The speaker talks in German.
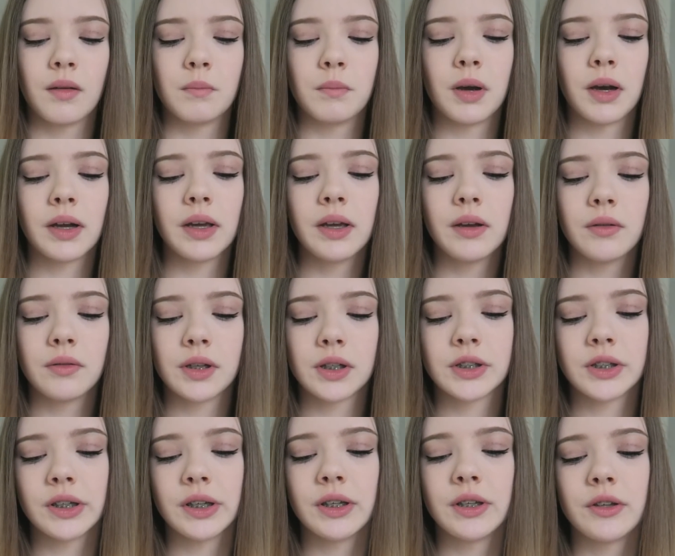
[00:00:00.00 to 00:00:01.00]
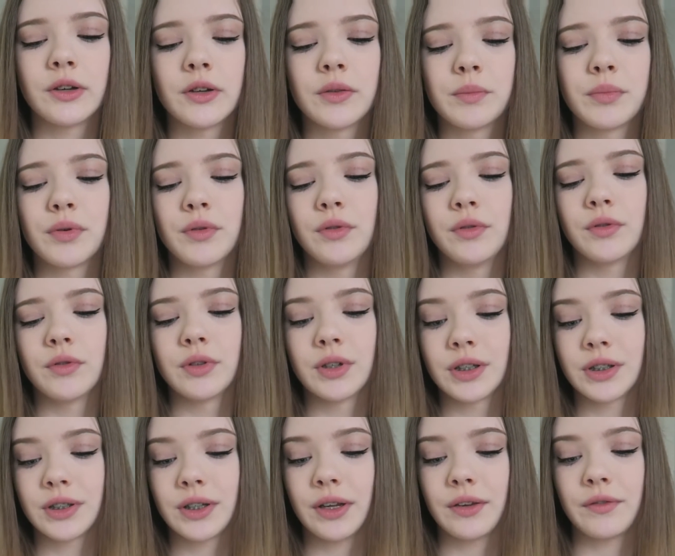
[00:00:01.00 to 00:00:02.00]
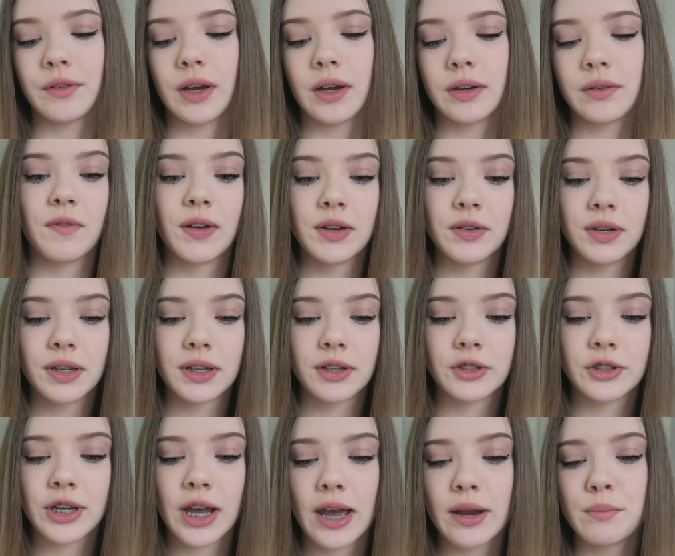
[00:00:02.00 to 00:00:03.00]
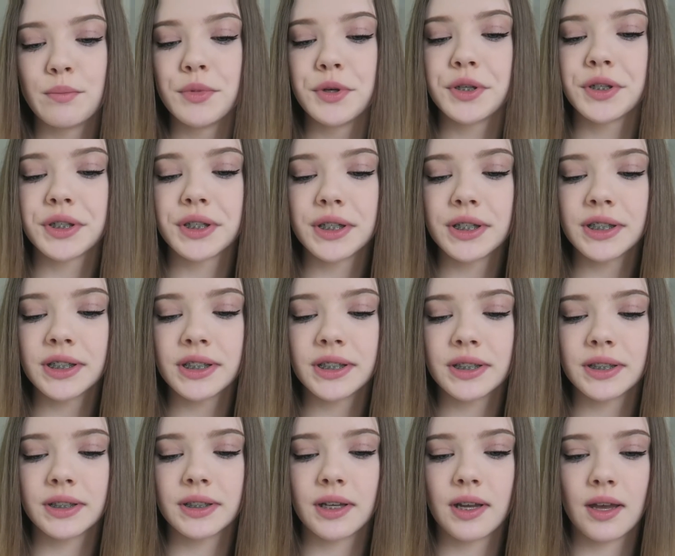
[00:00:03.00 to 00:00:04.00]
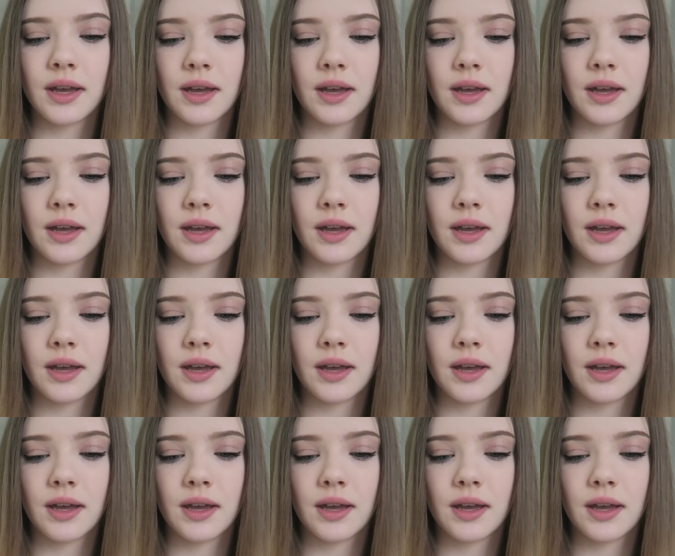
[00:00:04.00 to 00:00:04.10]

Marie-J.-fragt, wenn du dich entscheiden müsstest,